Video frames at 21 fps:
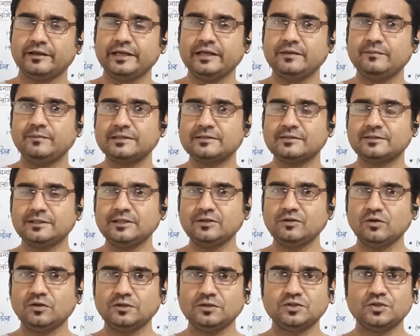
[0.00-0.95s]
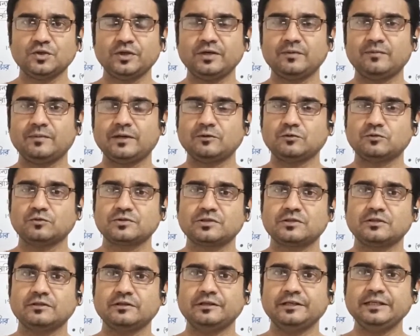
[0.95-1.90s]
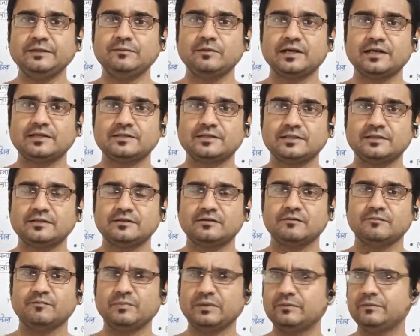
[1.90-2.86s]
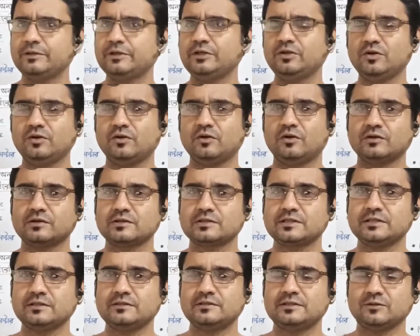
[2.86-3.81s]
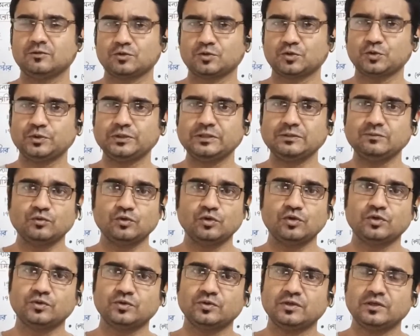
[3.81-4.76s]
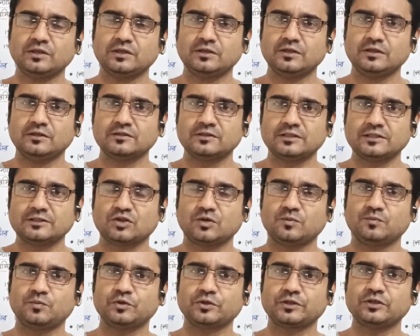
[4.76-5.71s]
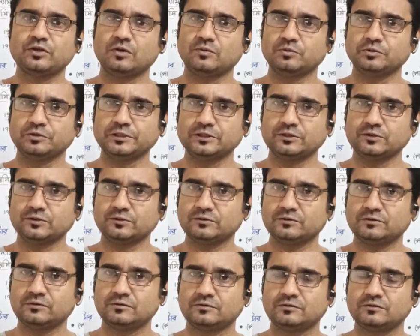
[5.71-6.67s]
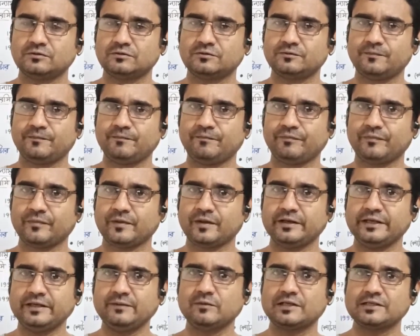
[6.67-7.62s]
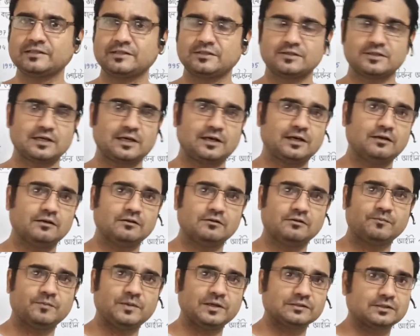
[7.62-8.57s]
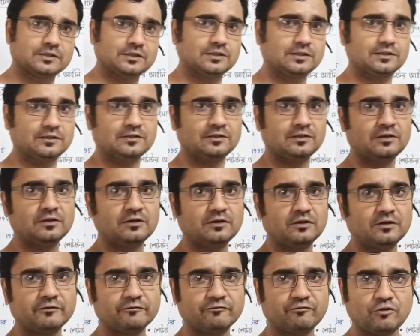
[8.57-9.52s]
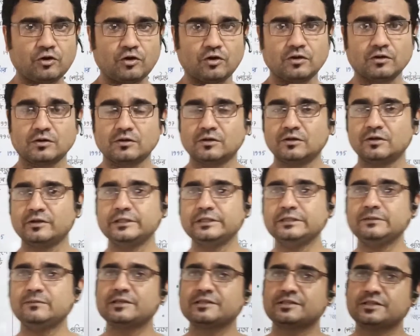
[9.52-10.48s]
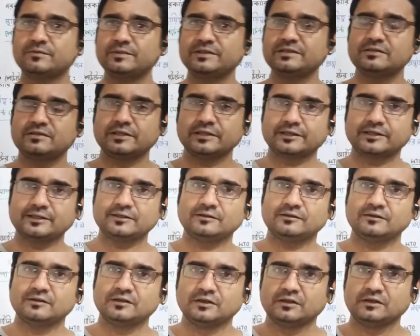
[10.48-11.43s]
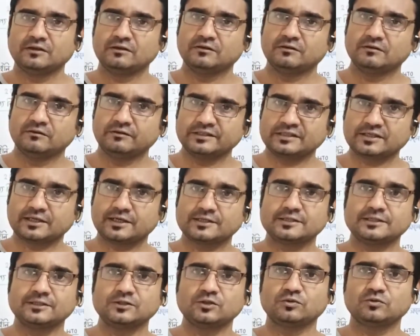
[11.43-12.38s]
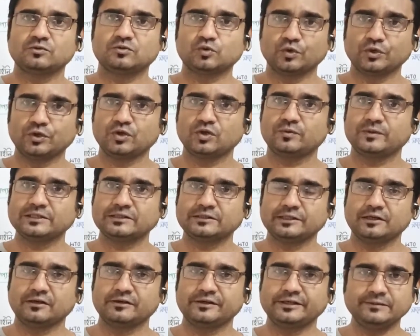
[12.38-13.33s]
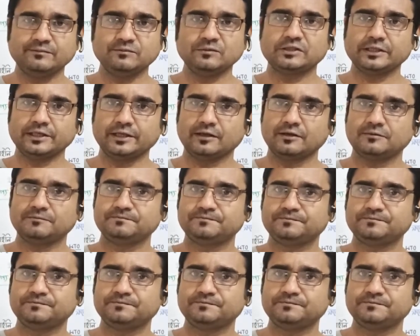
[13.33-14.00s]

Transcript: এই বিস্তীর্ণ অঞ্চলের মানুষ নিম গাছের বিভিন্ন অংশের যে ওষুধি মূল্য সে সম্পর্কে অবহিত নিম গাছের ছাল পাতা ফল নিম গাছের বীজ থেকে নিষ্কাশিত তৈল বা তেল নিম তেল